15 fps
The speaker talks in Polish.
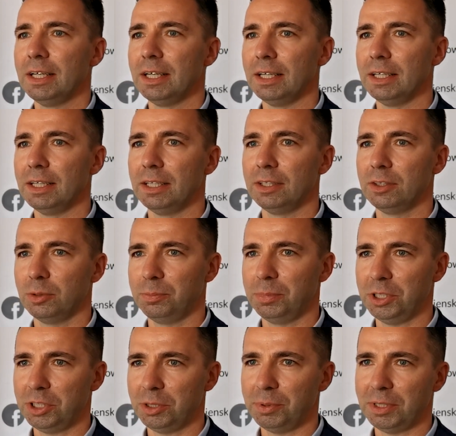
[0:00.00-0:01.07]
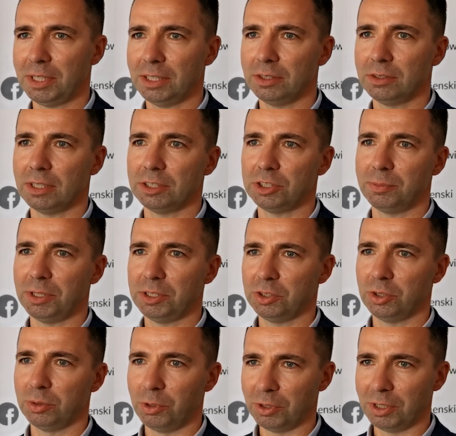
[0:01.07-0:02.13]
e, to pierwsze pytanie to, czy macie
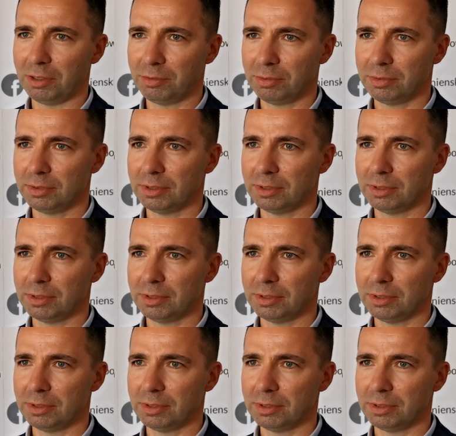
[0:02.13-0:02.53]
tomograf?